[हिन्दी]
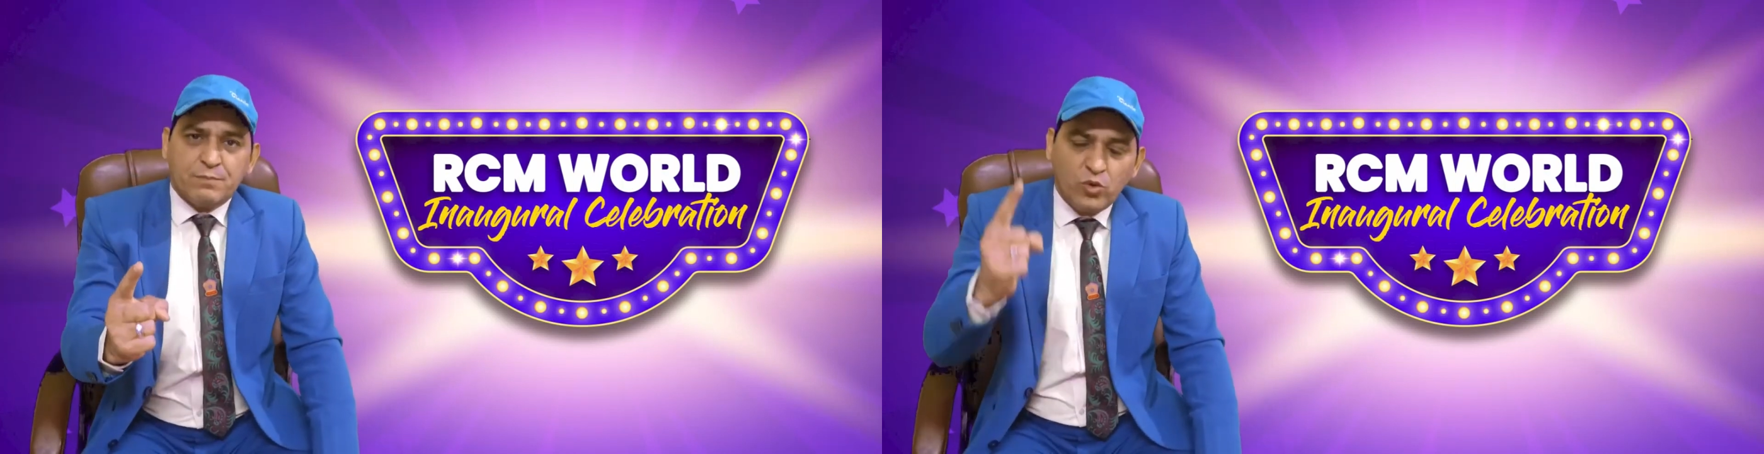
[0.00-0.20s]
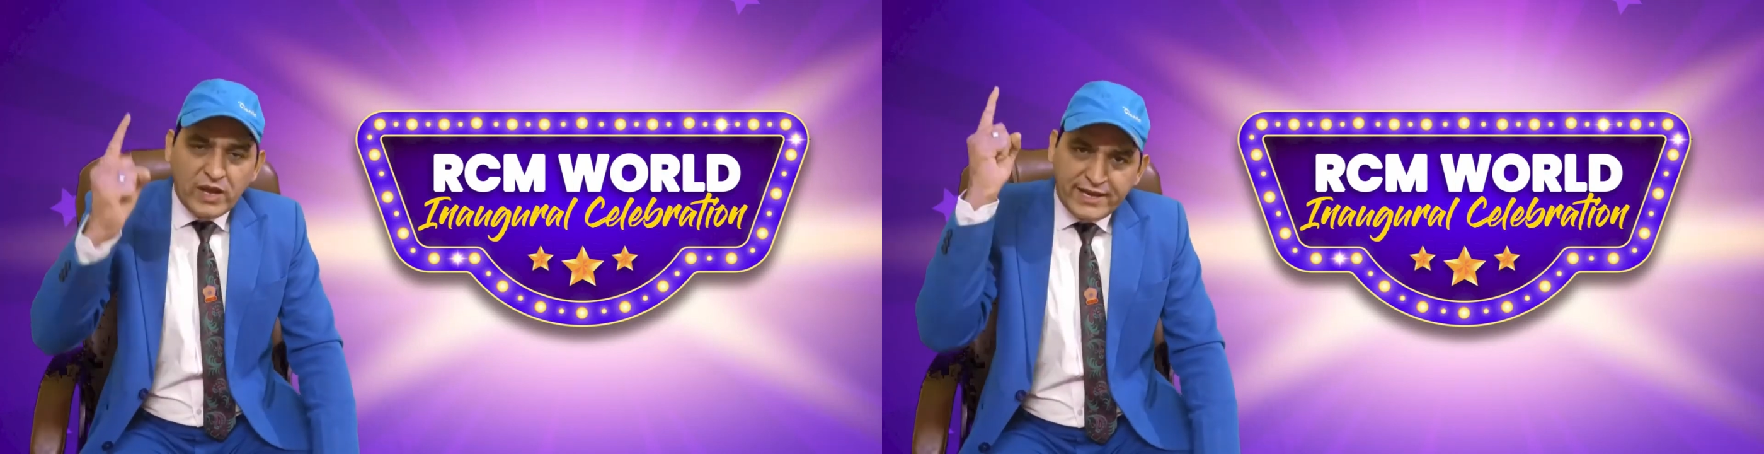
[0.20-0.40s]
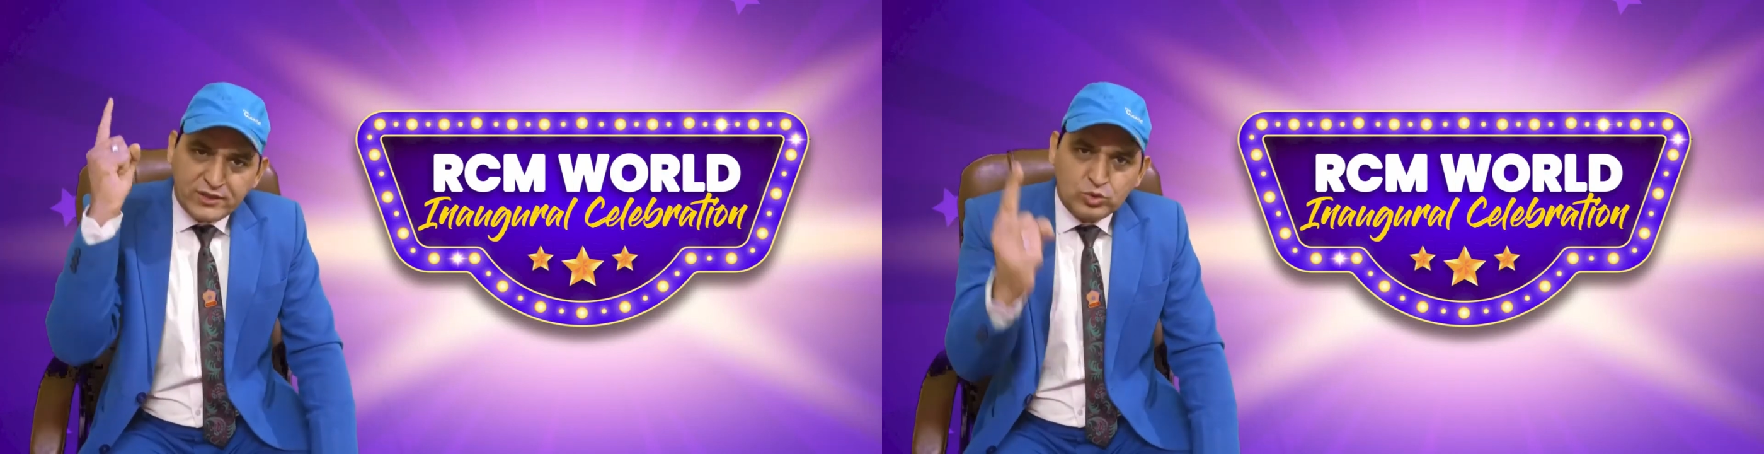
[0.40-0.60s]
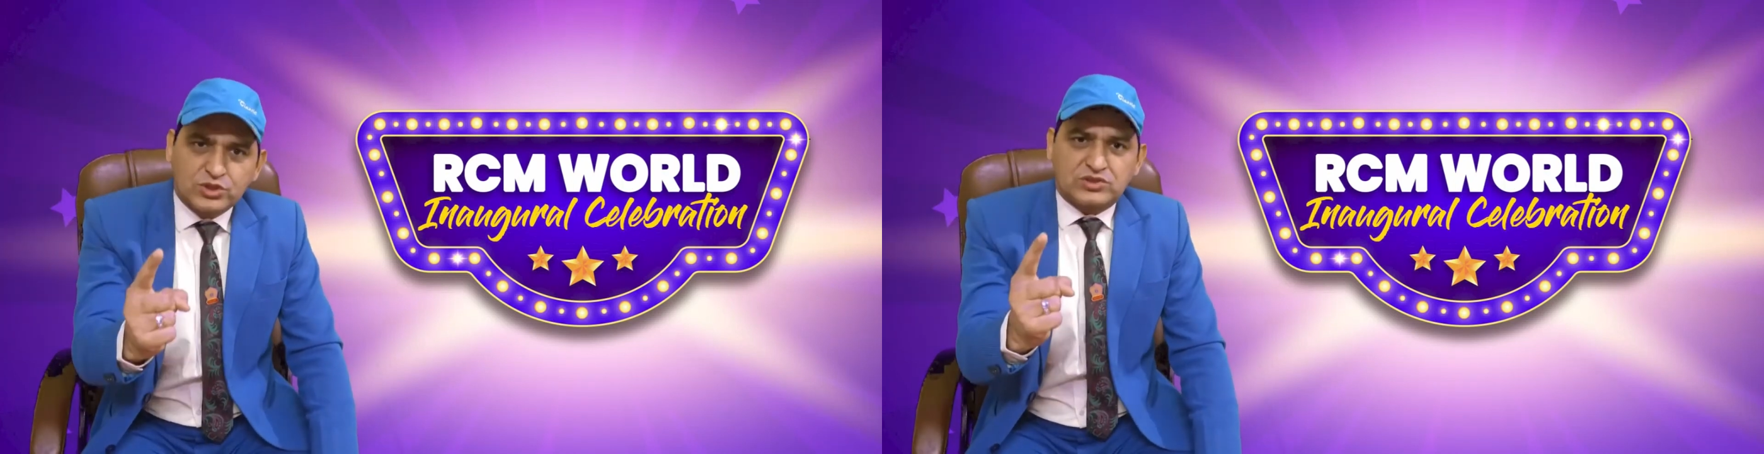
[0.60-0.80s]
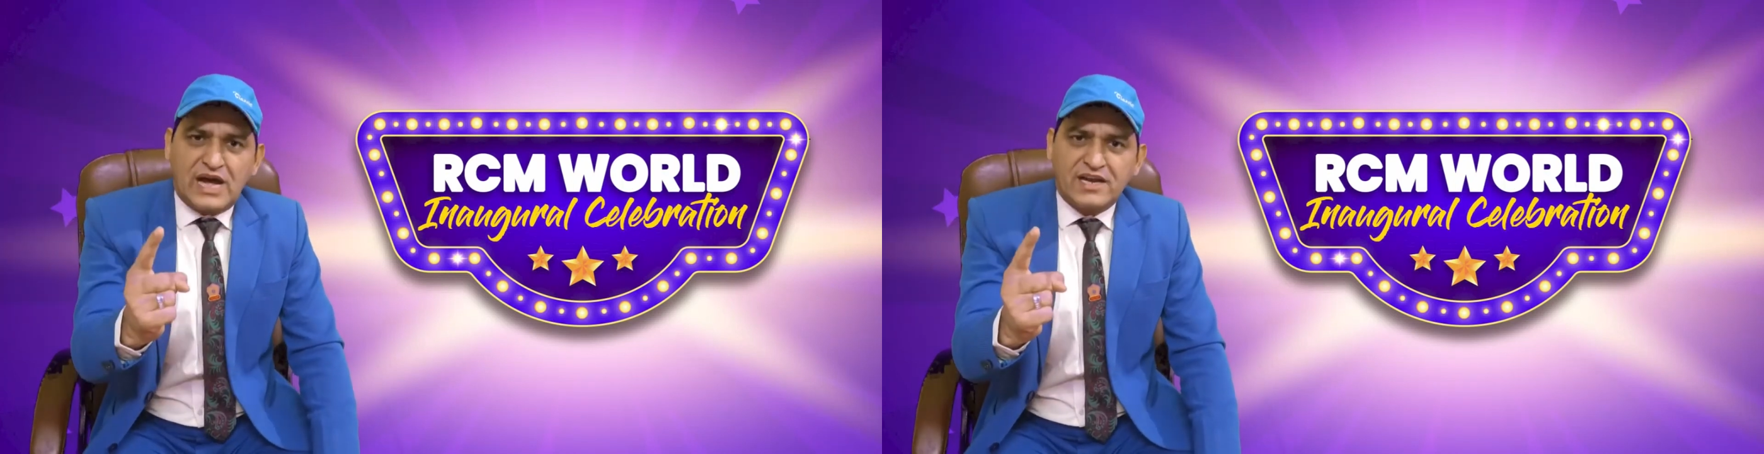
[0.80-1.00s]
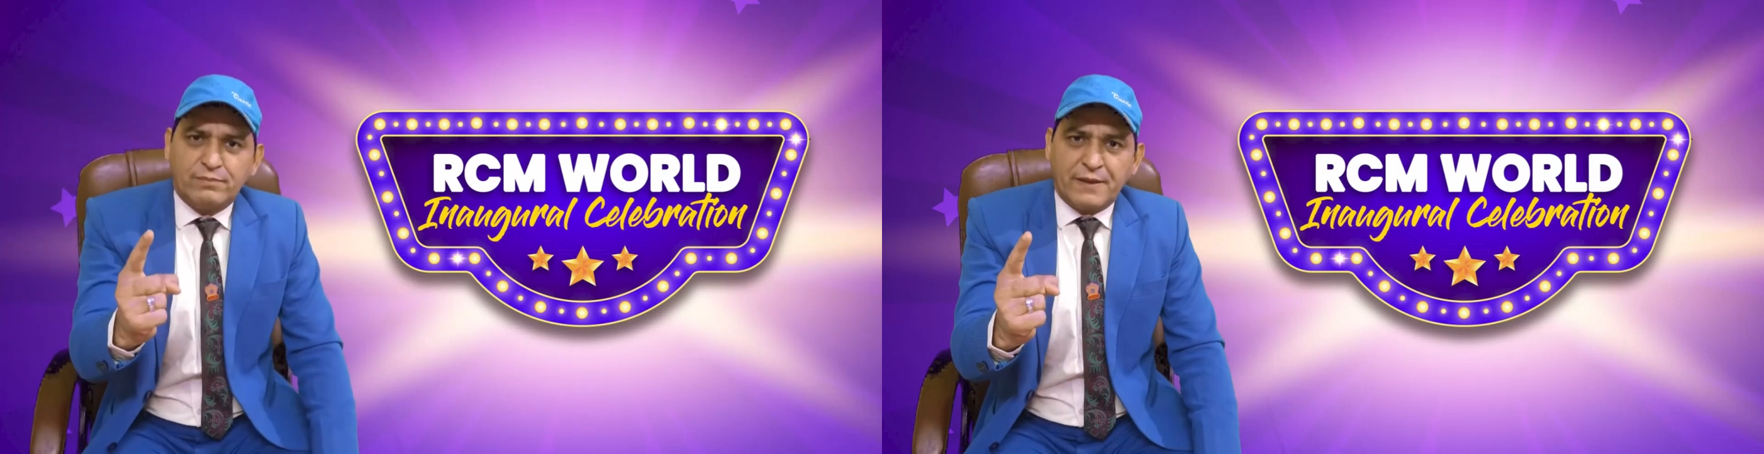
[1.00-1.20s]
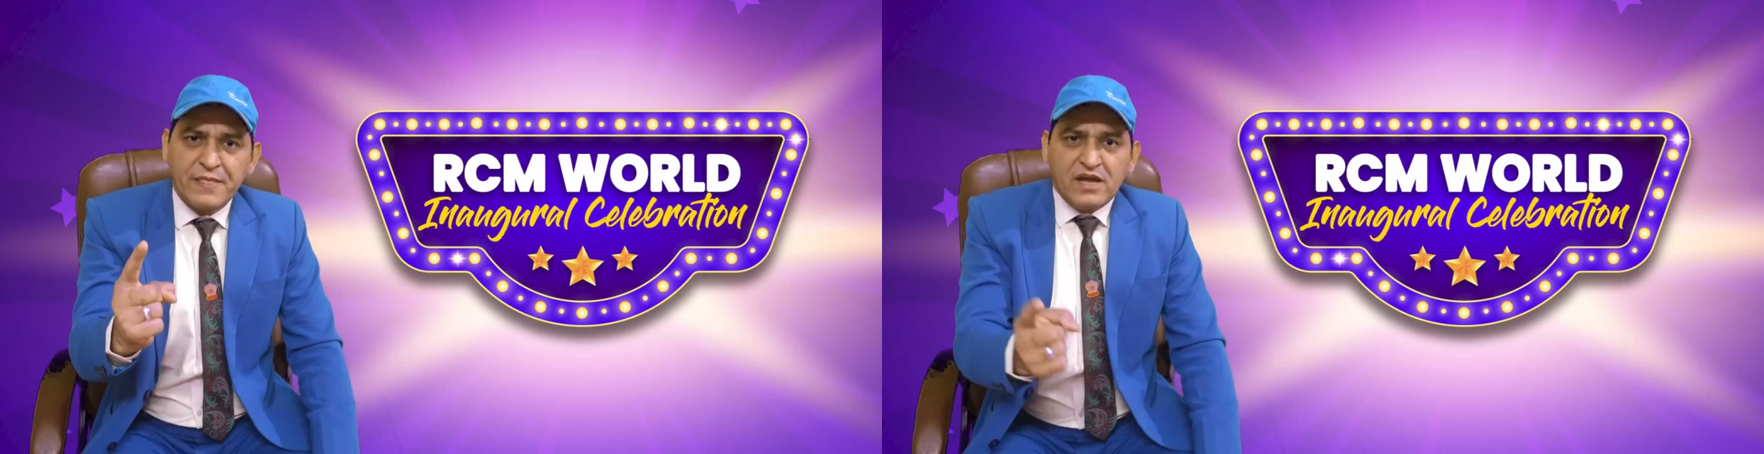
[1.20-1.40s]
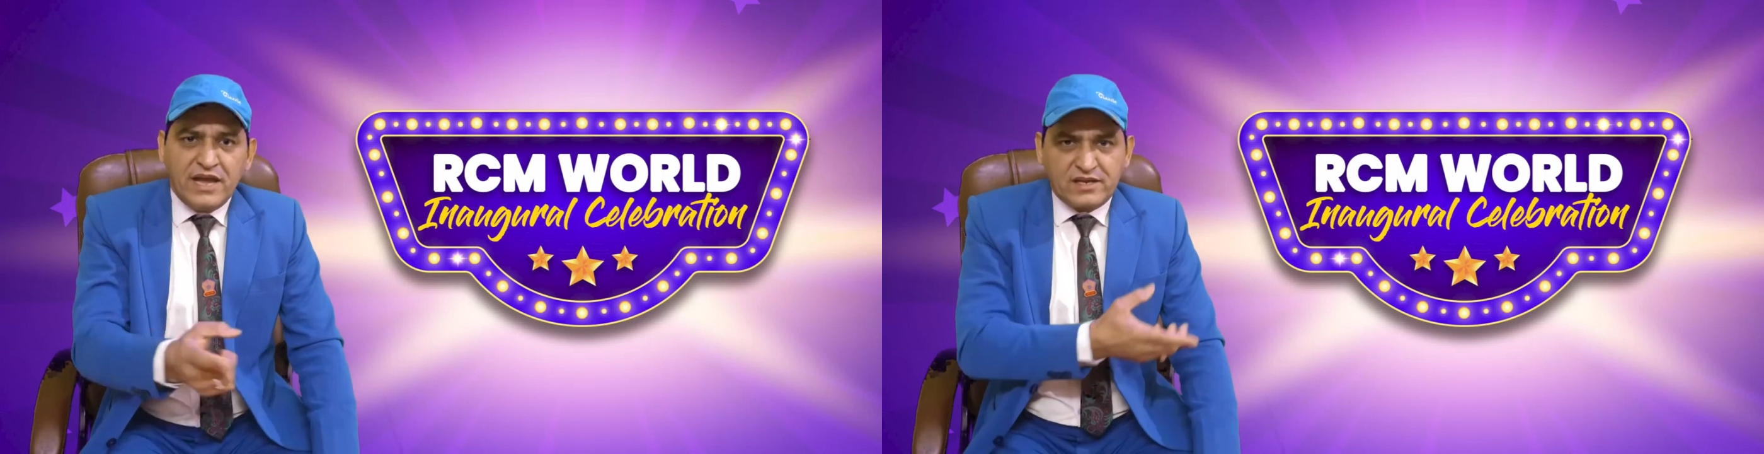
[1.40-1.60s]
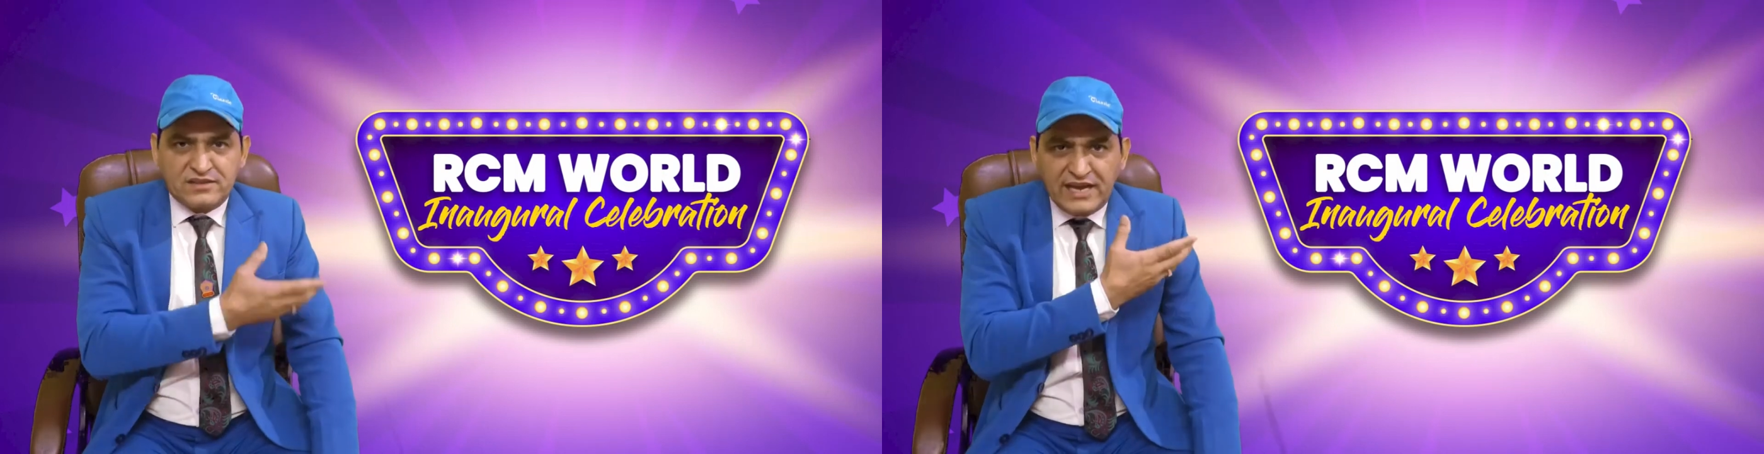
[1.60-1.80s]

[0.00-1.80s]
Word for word: पूरे हिंदुस्तान में एक